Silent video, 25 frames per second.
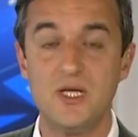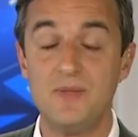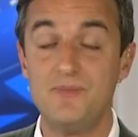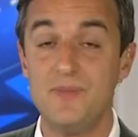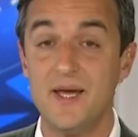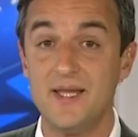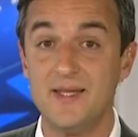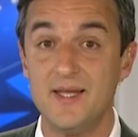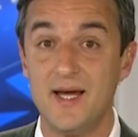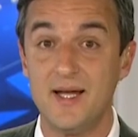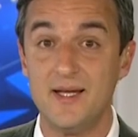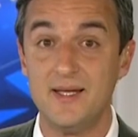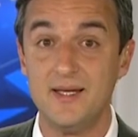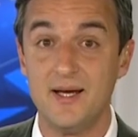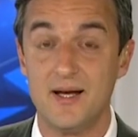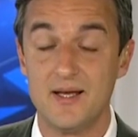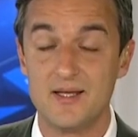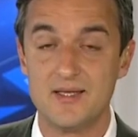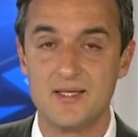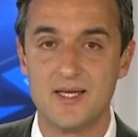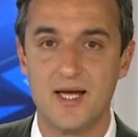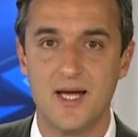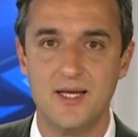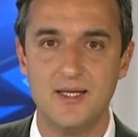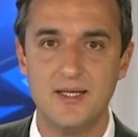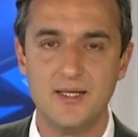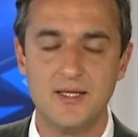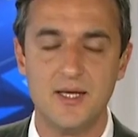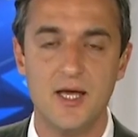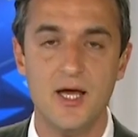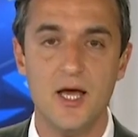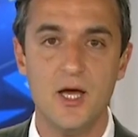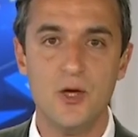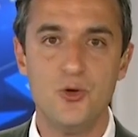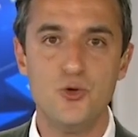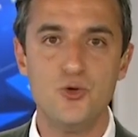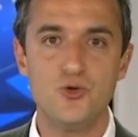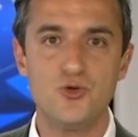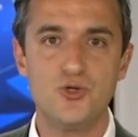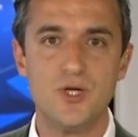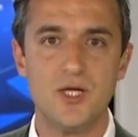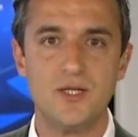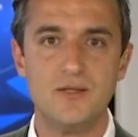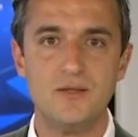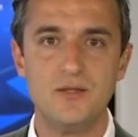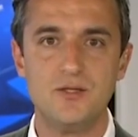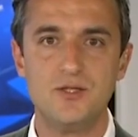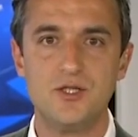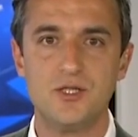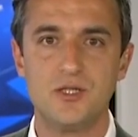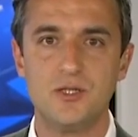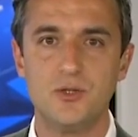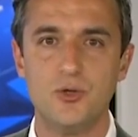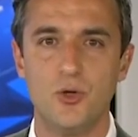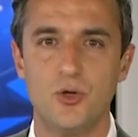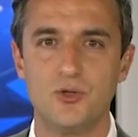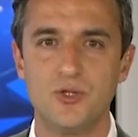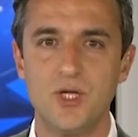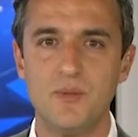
bir bedelli askerlik ücreti çıkıyor görünüyor.